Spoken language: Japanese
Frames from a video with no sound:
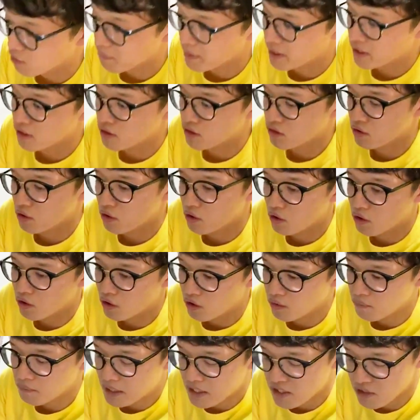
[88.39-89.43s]
うめん
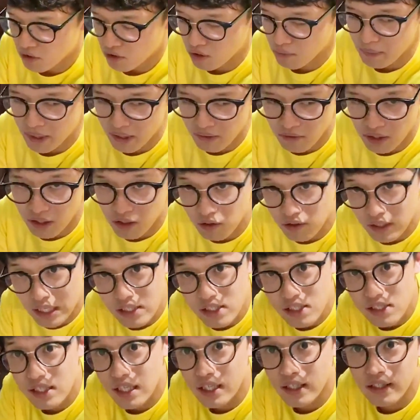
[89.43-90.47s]
と、まあ、そうめんはこう
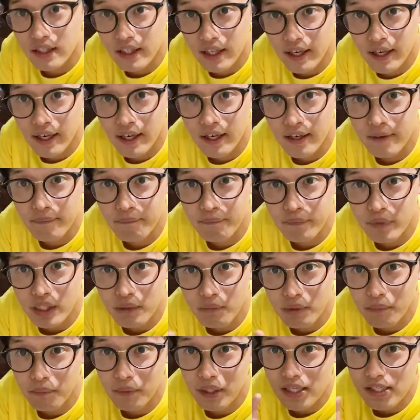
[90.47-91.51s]
夏なんで、
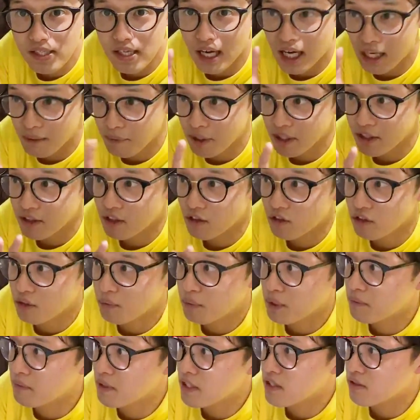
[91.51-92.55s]
今皆さん余ってると
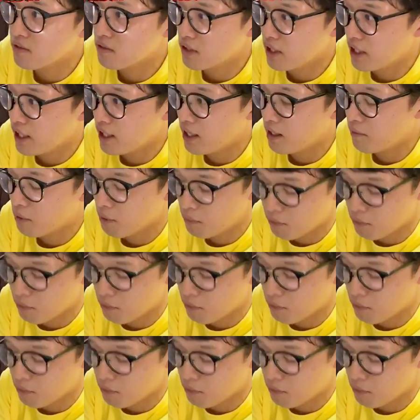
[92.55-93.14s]
思いますので、ま